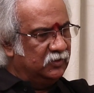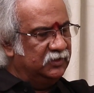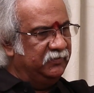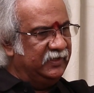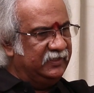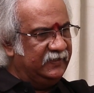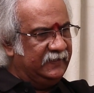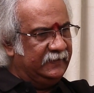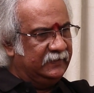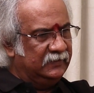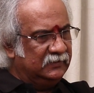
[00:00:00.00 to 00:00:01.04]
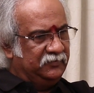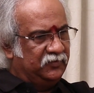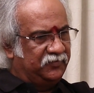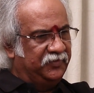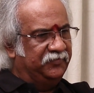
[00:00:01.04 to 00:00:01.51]
ఆన్ ది వెంటిలేటర్
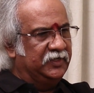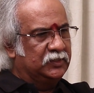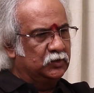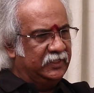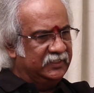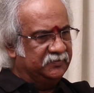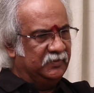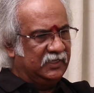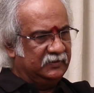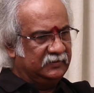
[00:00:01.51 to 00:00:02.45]
ఫర్ ఫిఫ్టీ టూ డేస్ మా